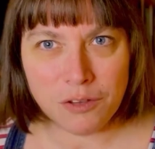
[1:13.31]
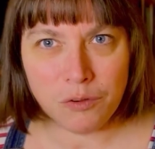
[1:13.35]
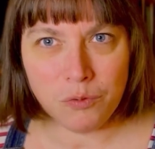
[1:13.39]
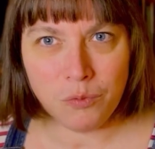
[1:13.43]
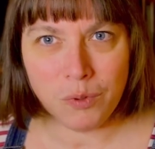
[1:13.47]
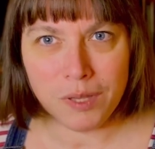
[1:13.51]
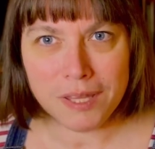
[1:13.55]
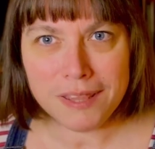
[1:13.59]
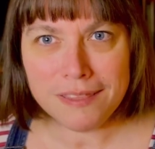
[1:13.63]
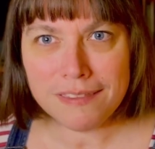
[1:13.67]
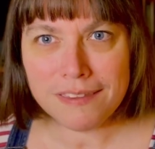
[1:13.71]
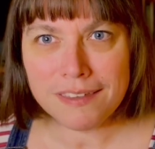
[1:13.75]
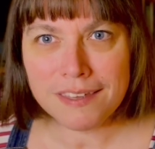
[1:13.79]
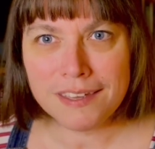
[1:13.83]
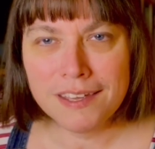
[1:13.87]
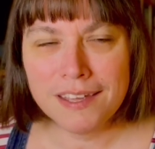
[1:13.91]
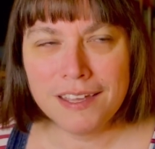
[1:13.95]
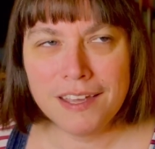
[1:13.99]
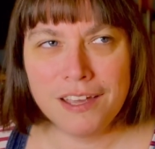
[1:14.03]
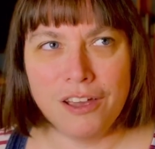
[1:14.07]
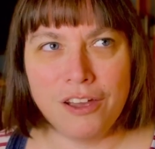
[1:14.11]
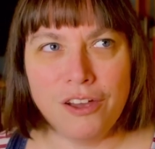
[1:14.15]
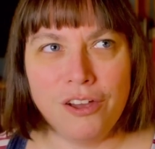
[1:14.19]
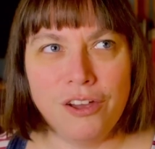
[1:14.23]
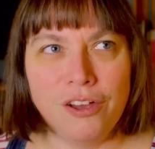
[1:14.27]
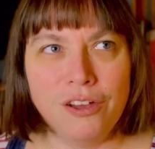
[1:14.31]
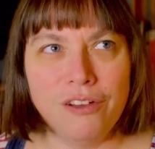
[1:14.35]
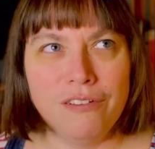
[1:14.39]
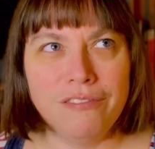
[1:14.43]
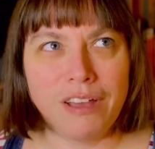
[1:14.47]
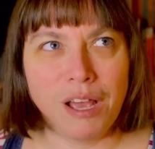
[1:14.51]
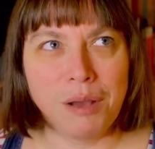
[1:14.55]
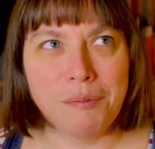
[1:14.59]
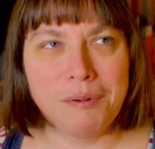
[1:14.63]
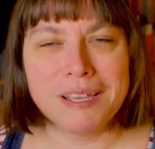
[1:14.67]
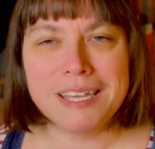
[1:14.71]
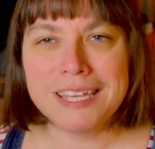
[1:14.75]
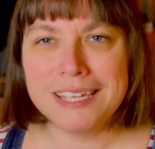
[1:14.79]
huit,
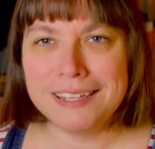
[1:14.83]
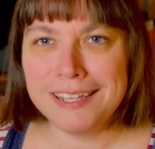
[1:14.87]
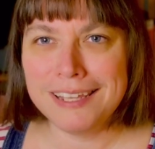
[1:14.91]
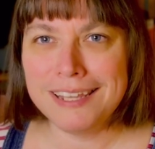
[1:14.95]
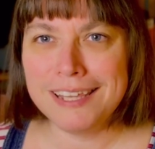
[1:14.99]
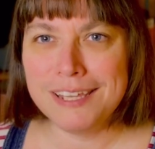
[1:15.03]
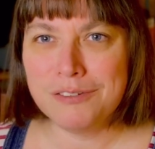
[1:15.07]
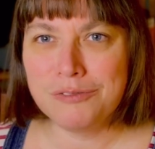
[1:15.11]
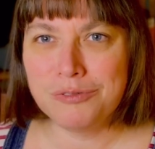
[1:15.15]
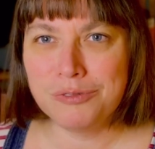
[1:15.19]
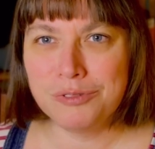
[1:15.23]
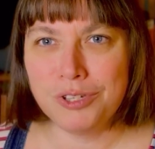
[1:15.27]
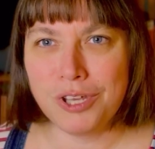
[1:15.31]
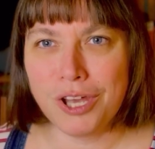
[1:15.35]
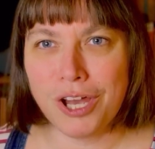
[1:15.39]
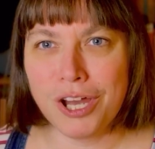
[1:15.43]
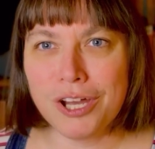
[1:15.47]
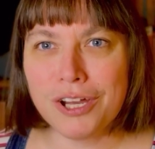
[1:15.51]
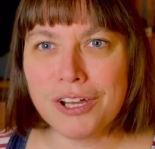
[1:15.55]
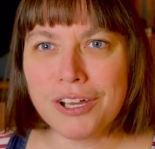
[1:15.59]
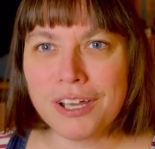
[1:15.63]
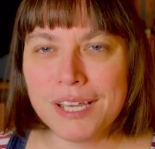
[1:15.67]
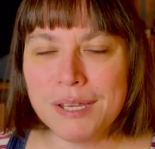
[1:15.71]
vraiment qui étaient des coups de cœur.